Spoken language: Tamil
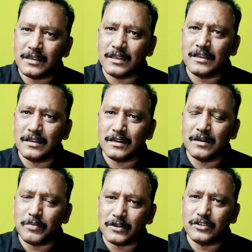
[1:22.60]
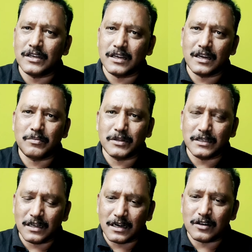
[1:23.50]
ஏற்கனவே பகுதிகள் எல்லாம்
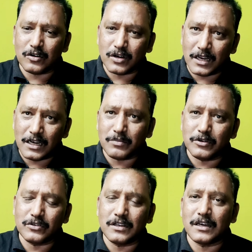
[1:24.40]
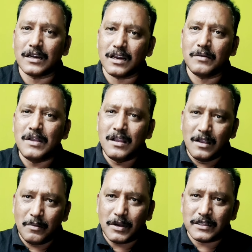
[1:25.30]
பார்த்திங்கன்னா கடலோர எல்லை பகுதிகளெல்லாம்
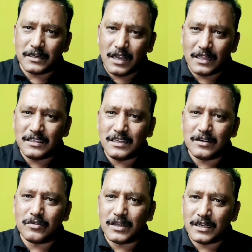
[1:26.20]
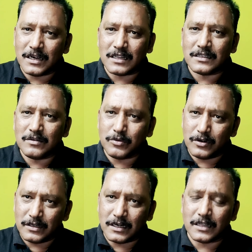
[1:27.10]
பார்த்திங்கன்னா அதிக அளவில் கடத்தல்
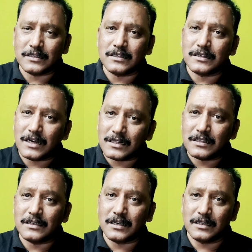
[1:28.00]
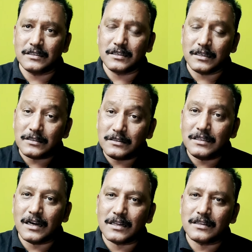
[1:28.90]
பொருள் நடக்குது கடத்தல் நடக்குது
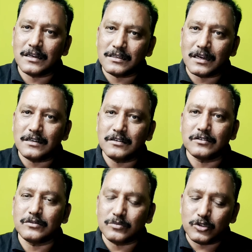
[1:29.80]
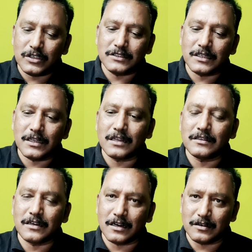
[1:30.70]
இந்த கடத்தலை தடுக்கணும் முன்னெச்சரிக்கையாக
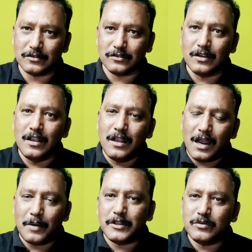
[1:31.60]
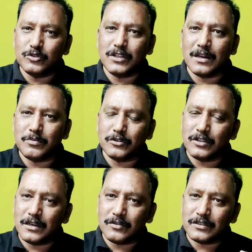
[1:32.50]
இருந்து நடக்கணும் அப்படின்னு முந்தார
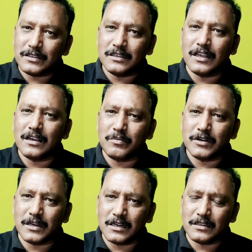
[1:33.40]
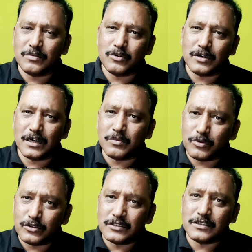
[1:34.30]
பகுதியில் வந்து ஏகப்பட்ட கடத்தல் பொருள்களை
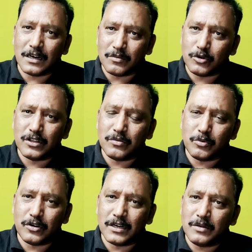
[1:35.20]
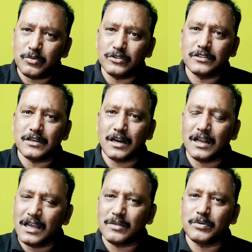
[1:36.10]
பிடிச்சிருக்கிறாங்க போதைப் பொருள்களை
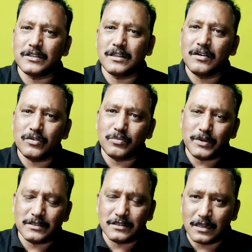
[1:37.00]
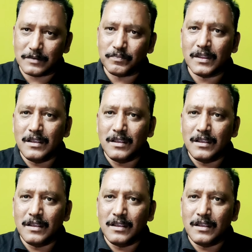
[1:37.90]
பிடிச்சிருக்கிறாங்க அதை பற்றி தான் அவர் பேசினார்